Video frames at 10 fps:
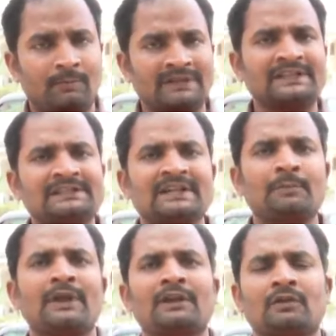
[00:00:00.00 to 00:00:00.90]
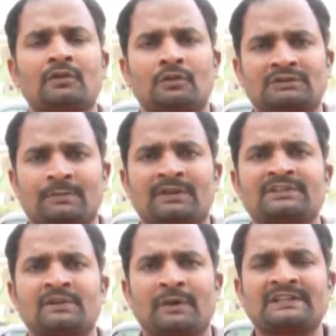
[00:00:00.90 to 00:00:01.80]
మధ్యంతర బెయిల్కు
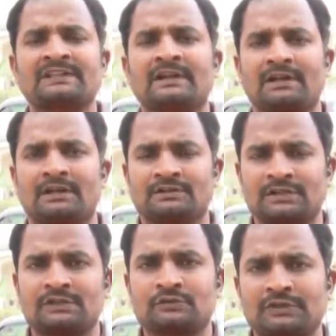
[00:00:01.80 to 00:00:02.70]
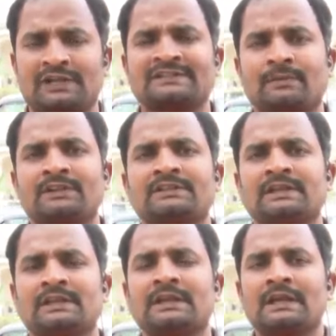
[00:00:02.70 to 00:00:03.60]
సంబంధించి పరిశీలన చేయొచ్చు దానికి
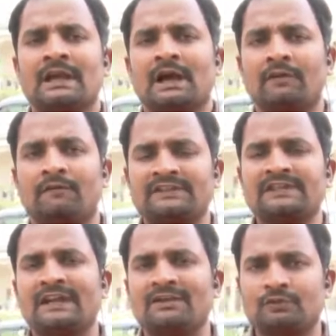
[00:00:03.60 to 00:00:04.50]
సంబంధించి విచారణకు